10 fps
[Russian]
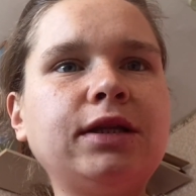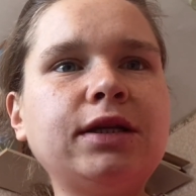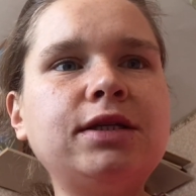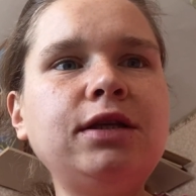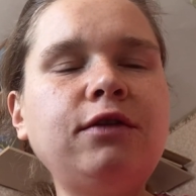
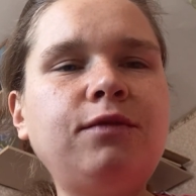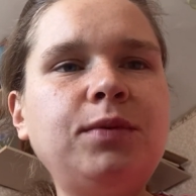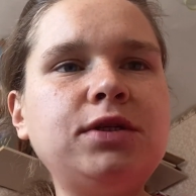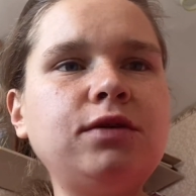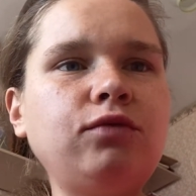Токсины в
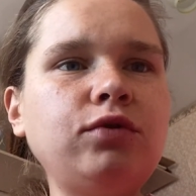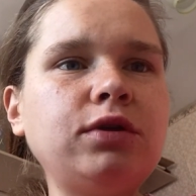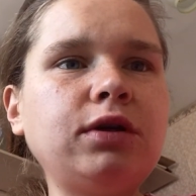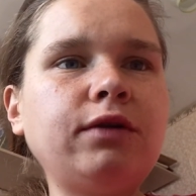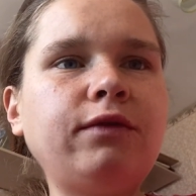питьевой
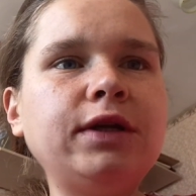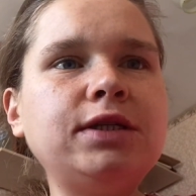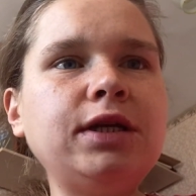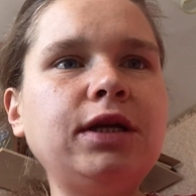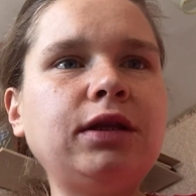э,
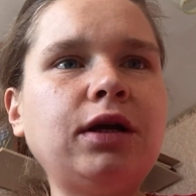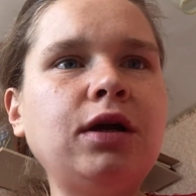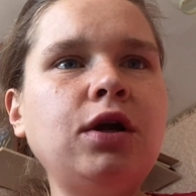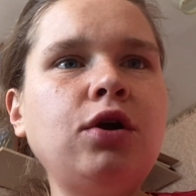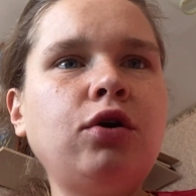воде
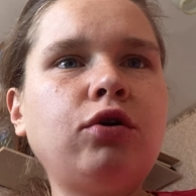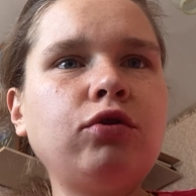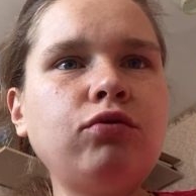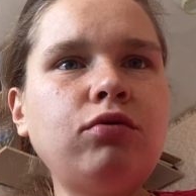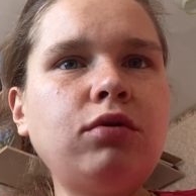это
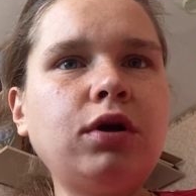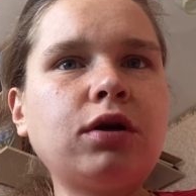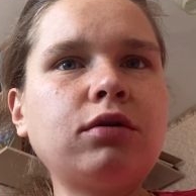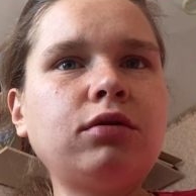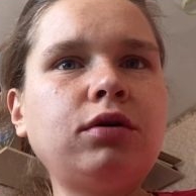
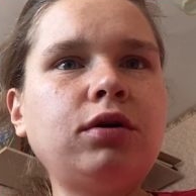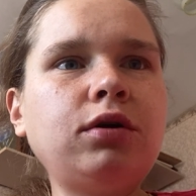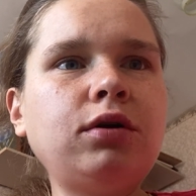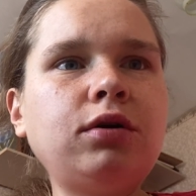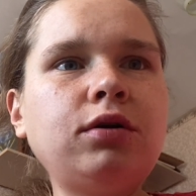хлор,
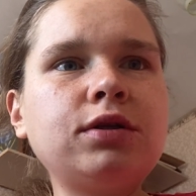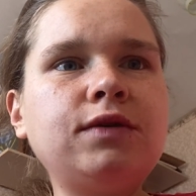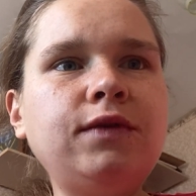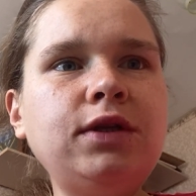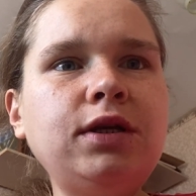а,
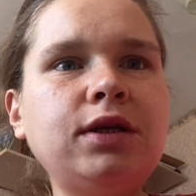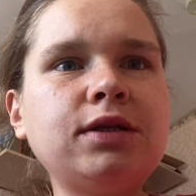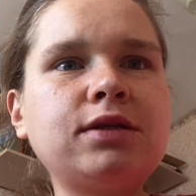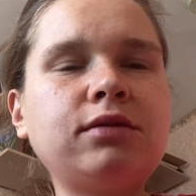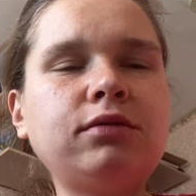
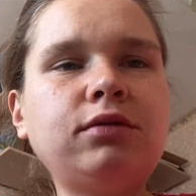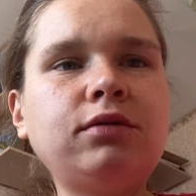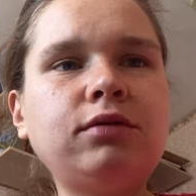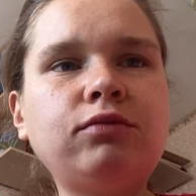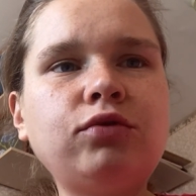свинец,
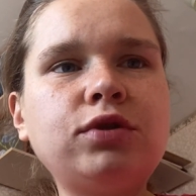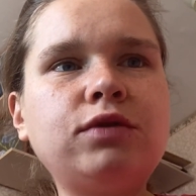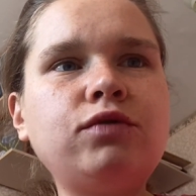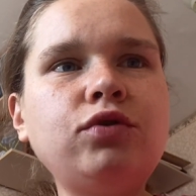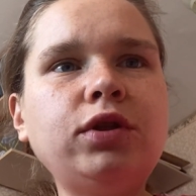а, то
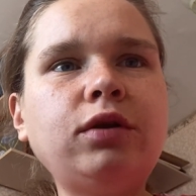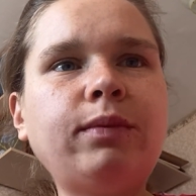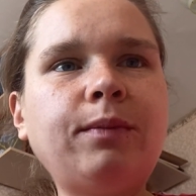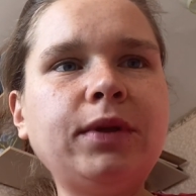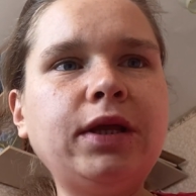есть все это
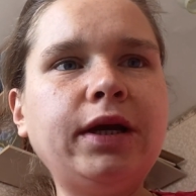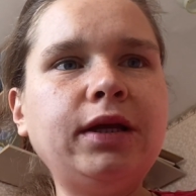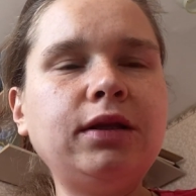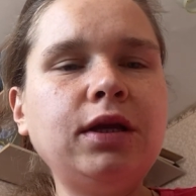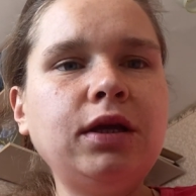
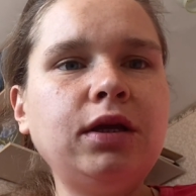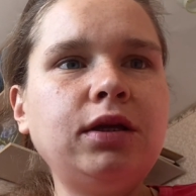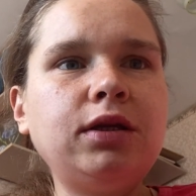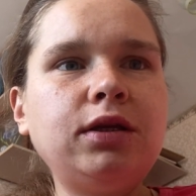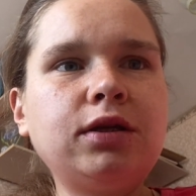попадает.
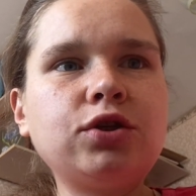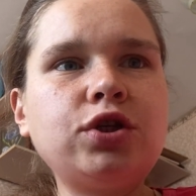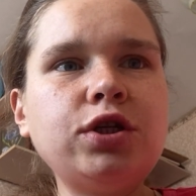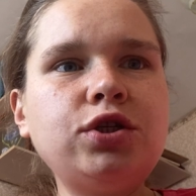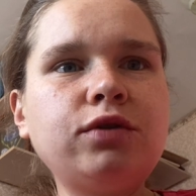И
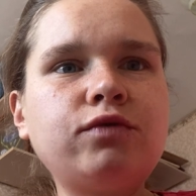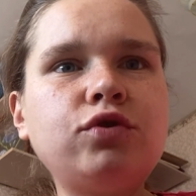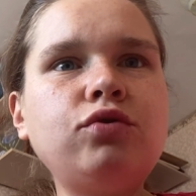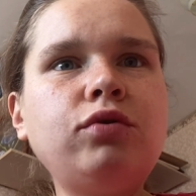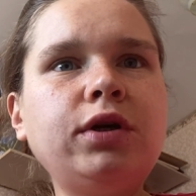кишечник
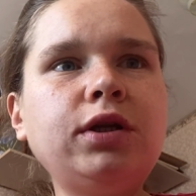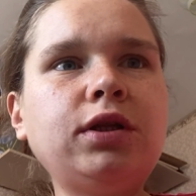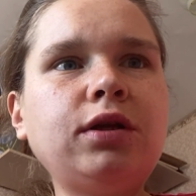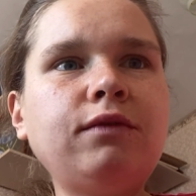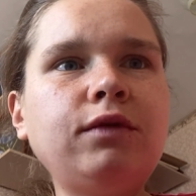все
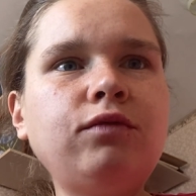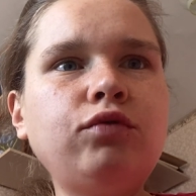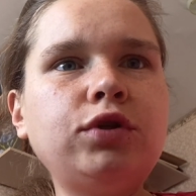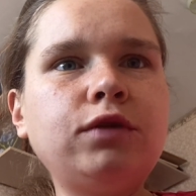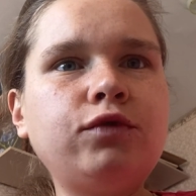это
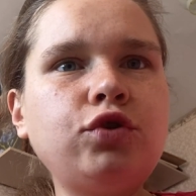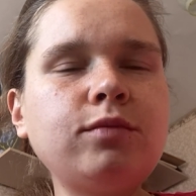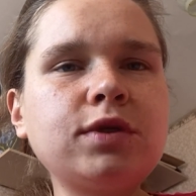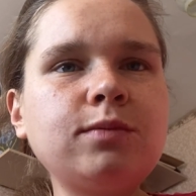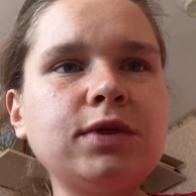выводит. В
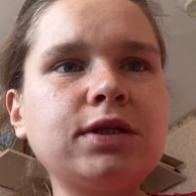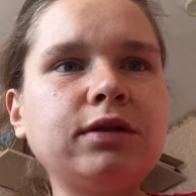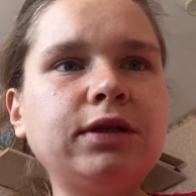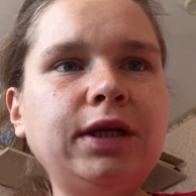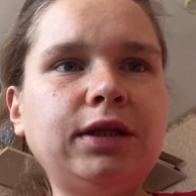чем
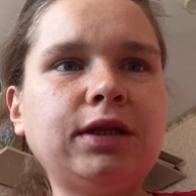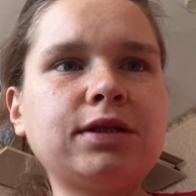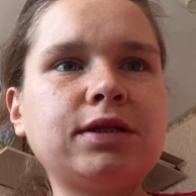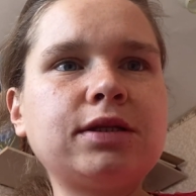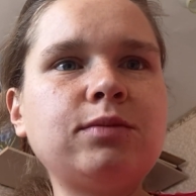смысл
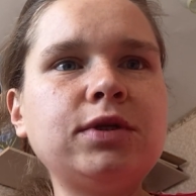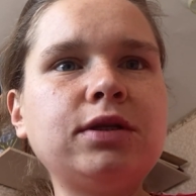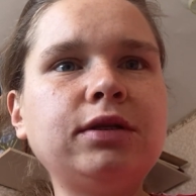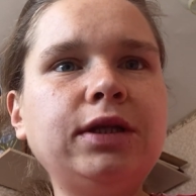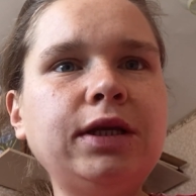детокса?
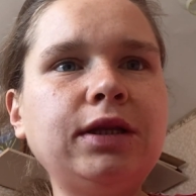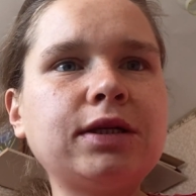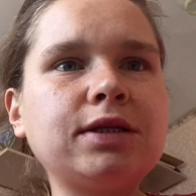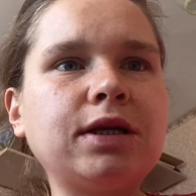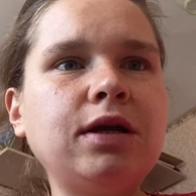Смысл
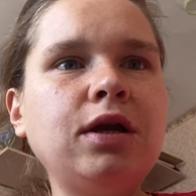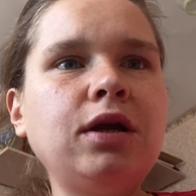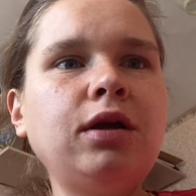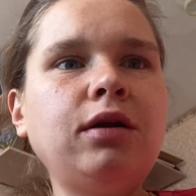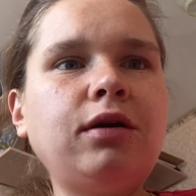детокса
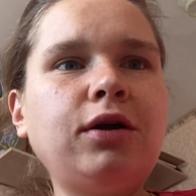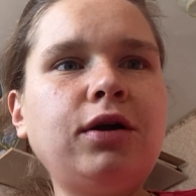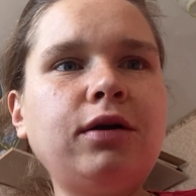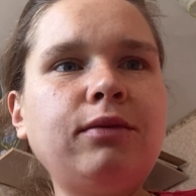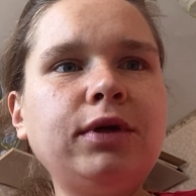
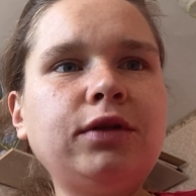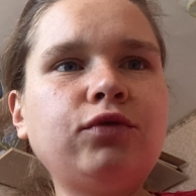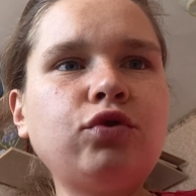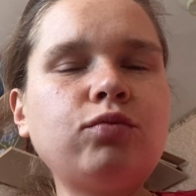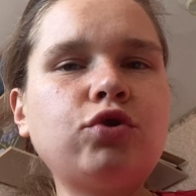а, это
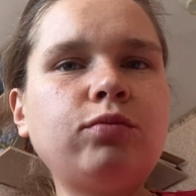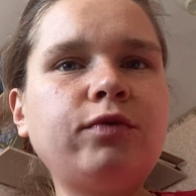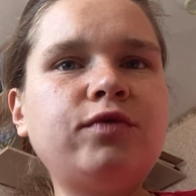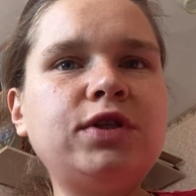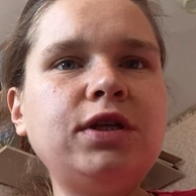в том,
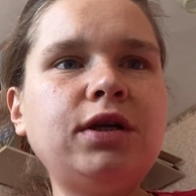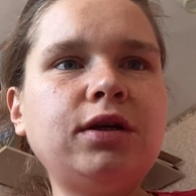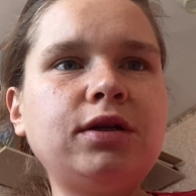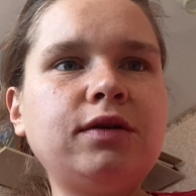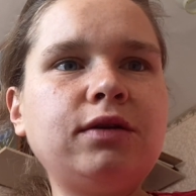чтобы
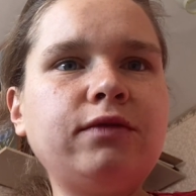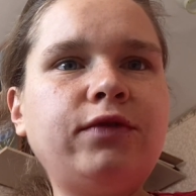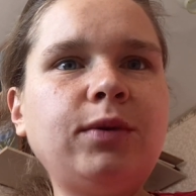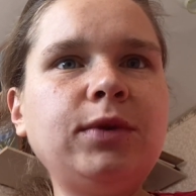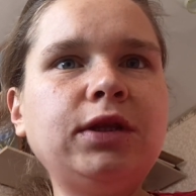все
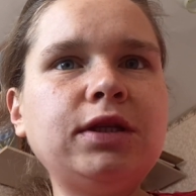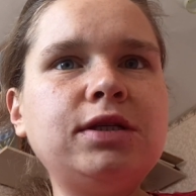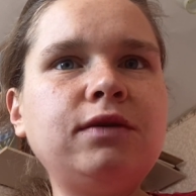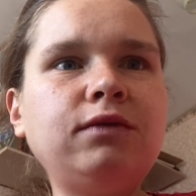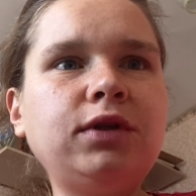
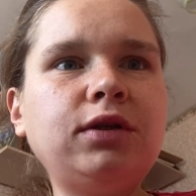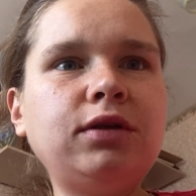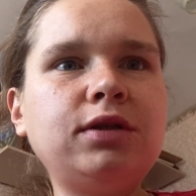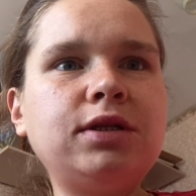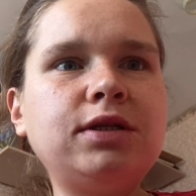
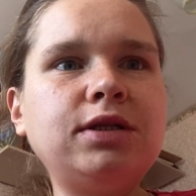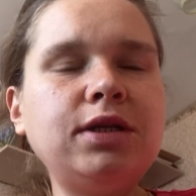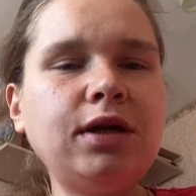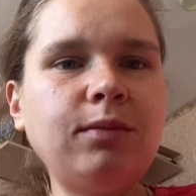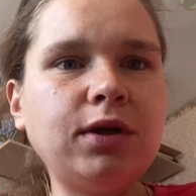ферментативные
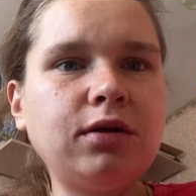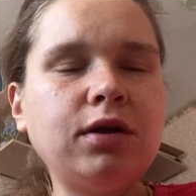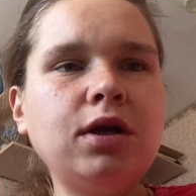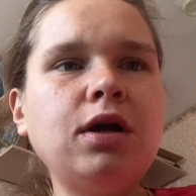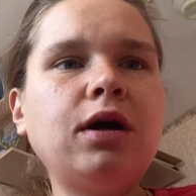системы,
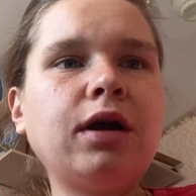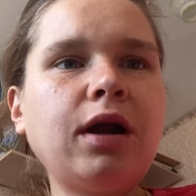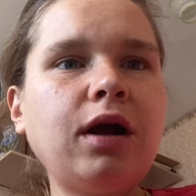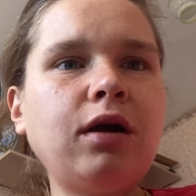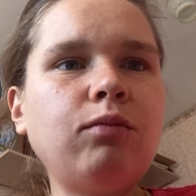
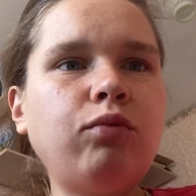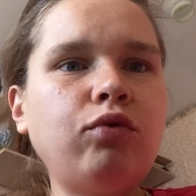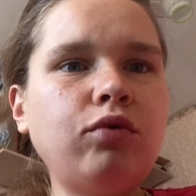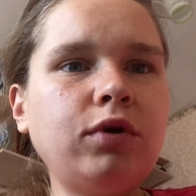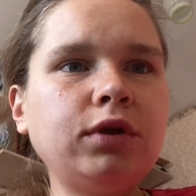
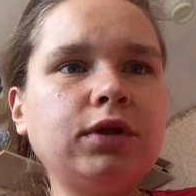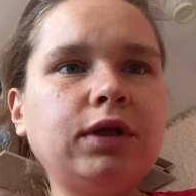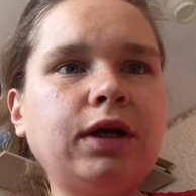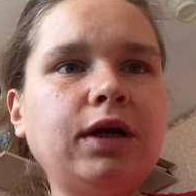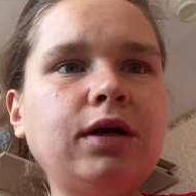
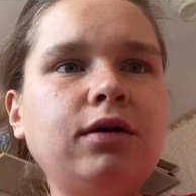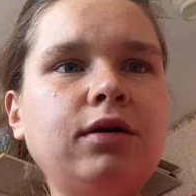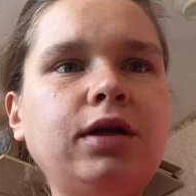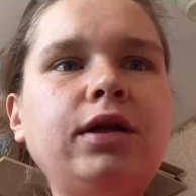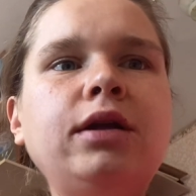
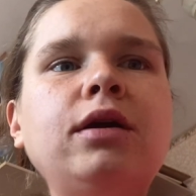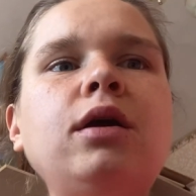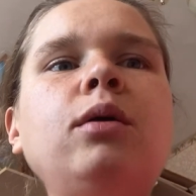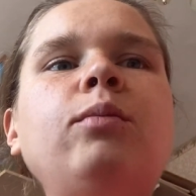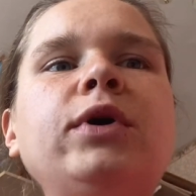работали.
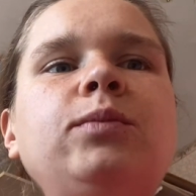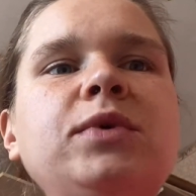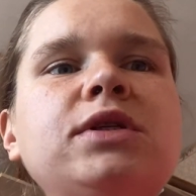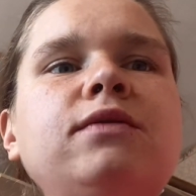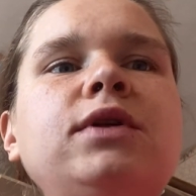
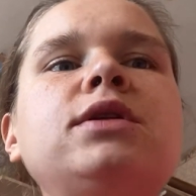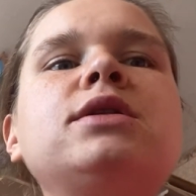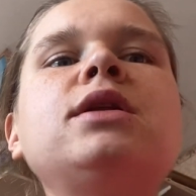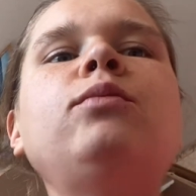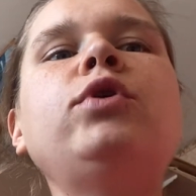
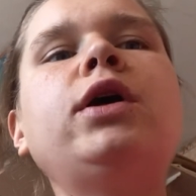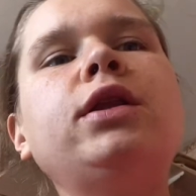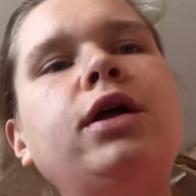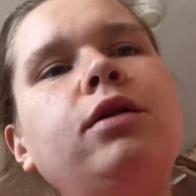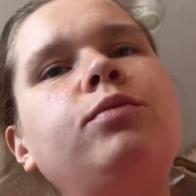Подписывайтесь на мой
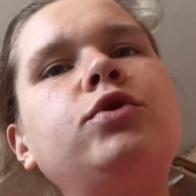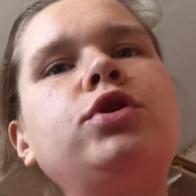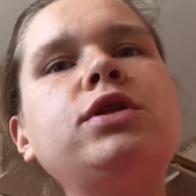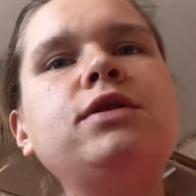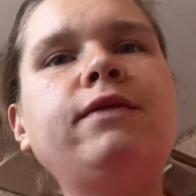канал,
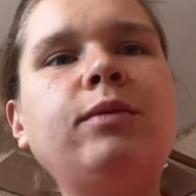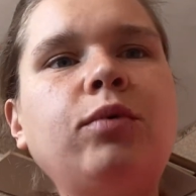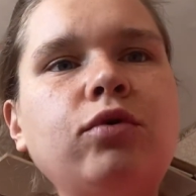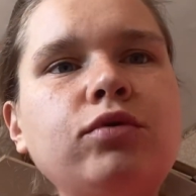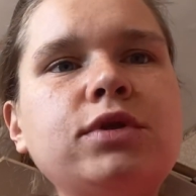пишите
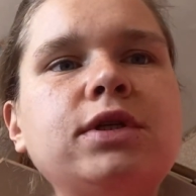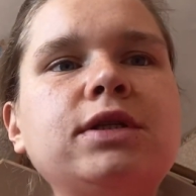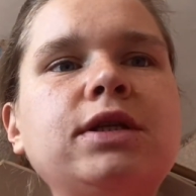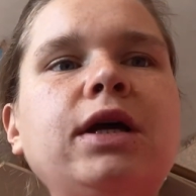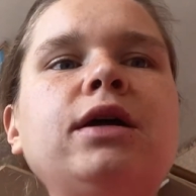
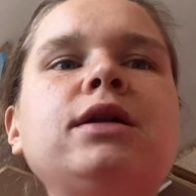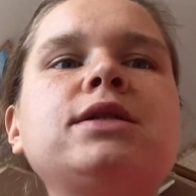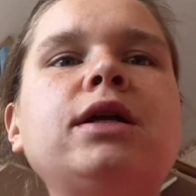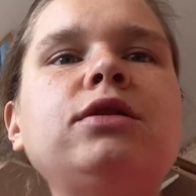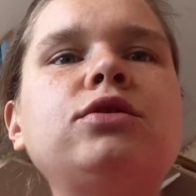вопросы, да,
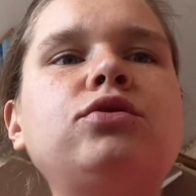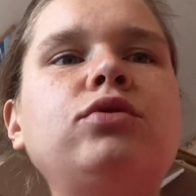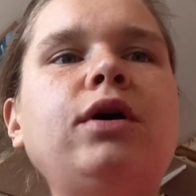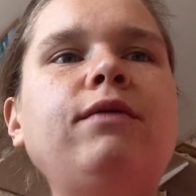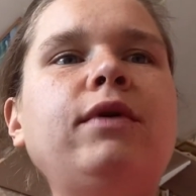с
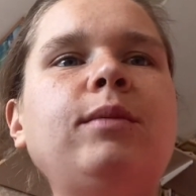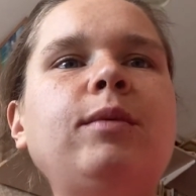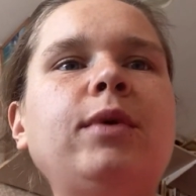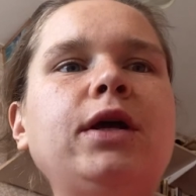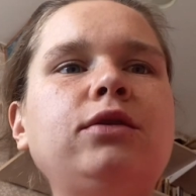радостью дам вам
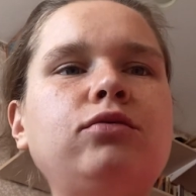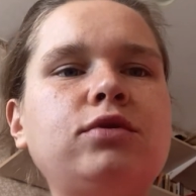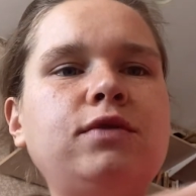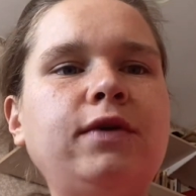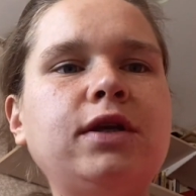
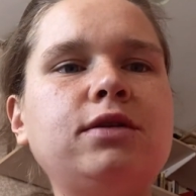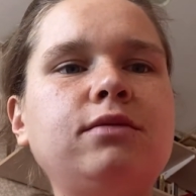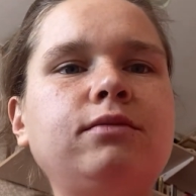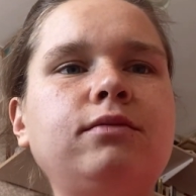обратную связь.